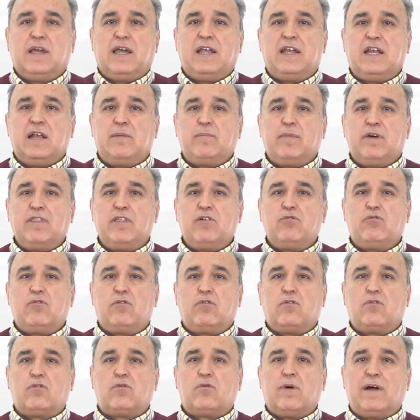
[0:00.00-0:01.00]
En el
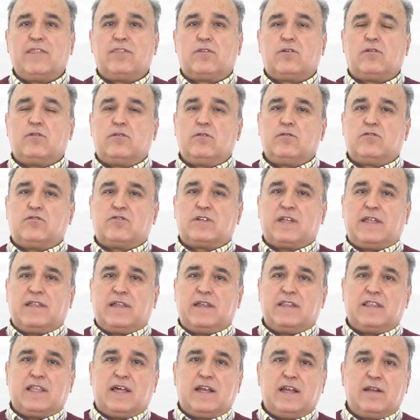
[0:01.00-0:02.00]
módulo 4 nos
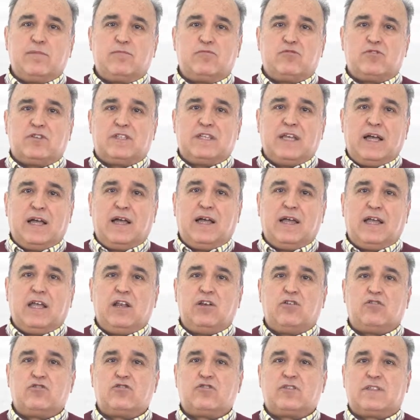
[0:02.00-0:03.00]
adentraremos ya
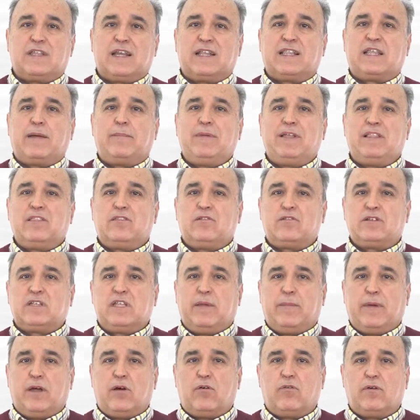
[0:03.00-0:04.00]
en los tratamientos
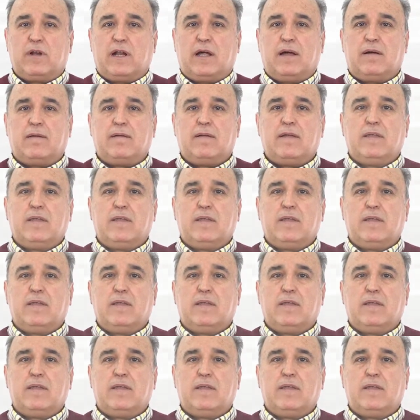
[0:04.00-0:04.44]
de mejora.